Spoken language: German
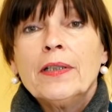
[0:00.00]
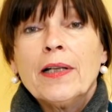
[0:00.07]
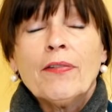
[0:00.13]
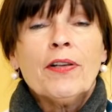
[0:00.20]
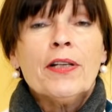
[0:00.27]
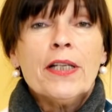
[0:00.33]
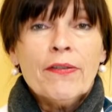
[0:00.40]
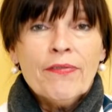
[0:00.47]

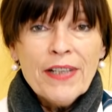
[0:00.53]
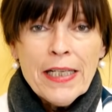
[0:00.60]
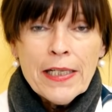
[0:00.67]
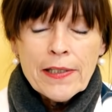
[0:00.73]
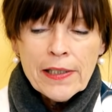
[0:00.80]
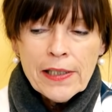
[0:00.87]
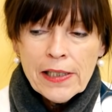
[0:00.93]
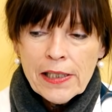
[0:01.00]
Das sind die
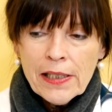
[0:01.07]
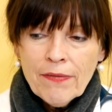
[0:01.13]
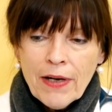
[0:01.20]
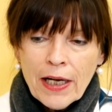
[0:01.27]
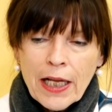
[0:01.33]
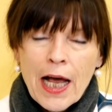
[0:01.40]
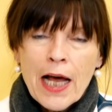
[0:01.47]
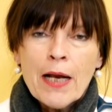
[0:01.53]
wichtigsten,
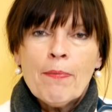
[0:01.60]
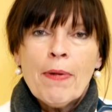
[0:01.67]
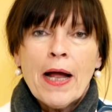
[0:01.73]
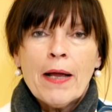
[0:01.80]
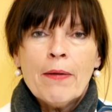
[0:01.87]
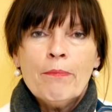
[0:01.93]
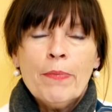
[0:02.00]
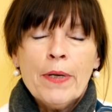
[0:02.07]
weil gerade bei
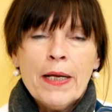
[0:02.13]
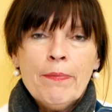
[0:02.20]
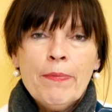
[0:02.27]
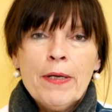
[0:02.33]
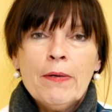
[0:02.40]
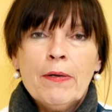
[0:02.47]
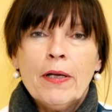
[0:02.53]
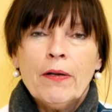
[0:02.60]
einem
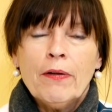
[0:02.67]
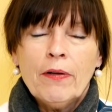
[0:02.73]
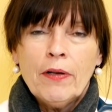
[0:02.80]
Baby